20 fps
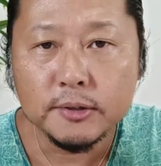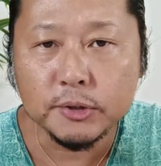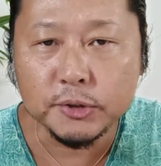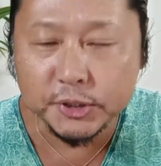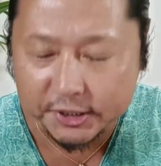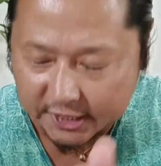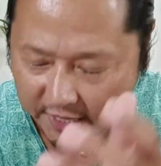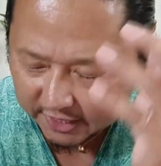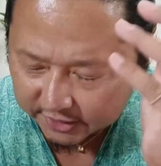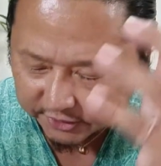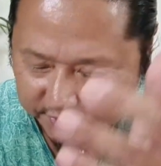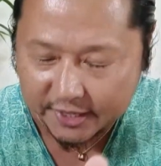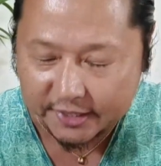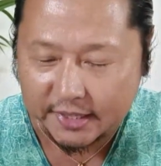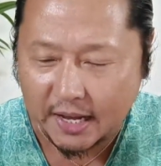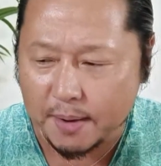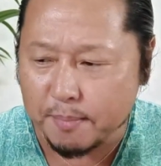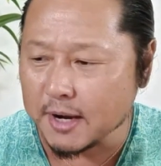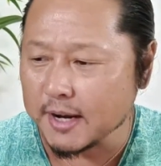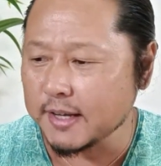臭くて
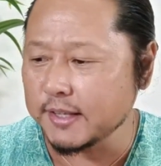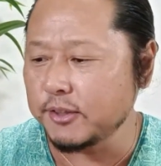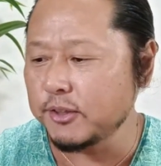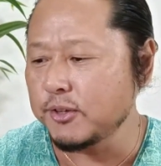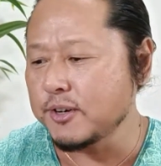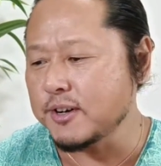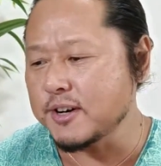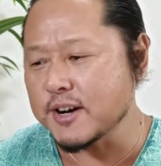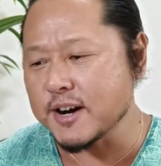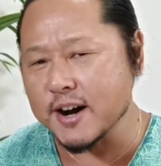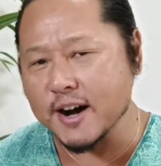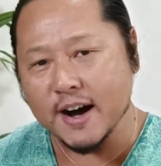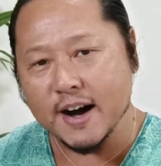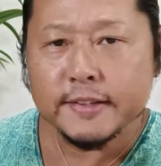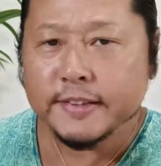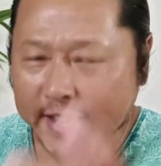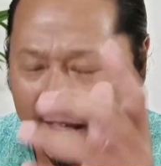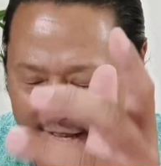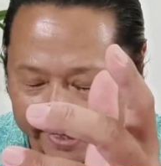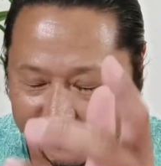たまらんの
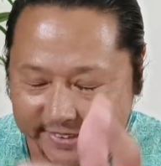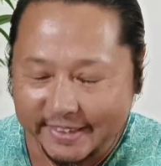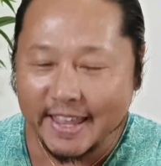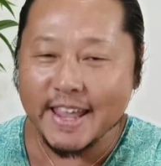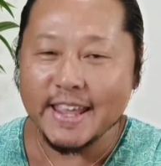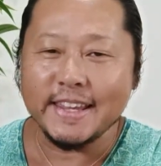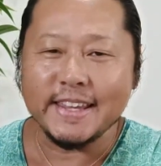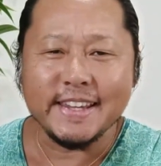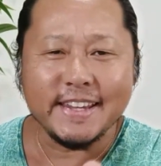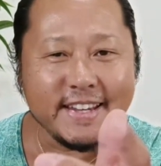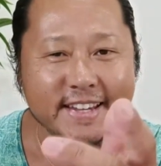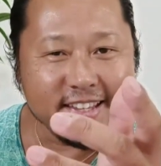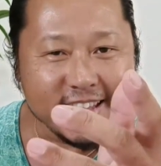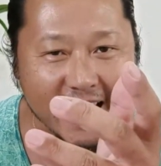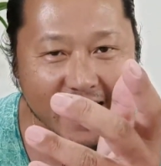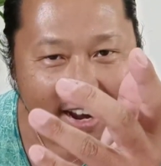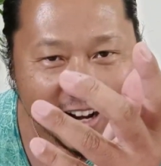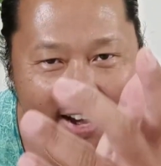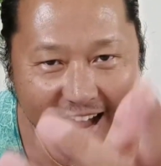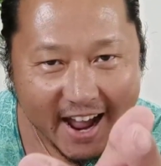なんて言いなが